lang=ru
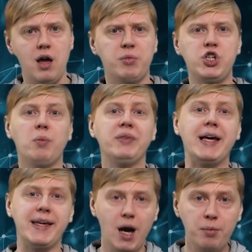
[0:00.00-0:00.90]
Причем
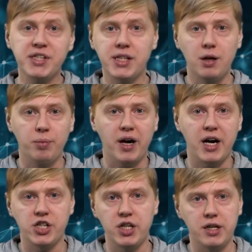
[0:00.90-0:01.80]
ноябрьские
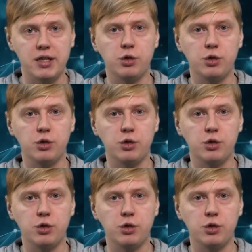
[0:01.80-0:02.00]
прохождения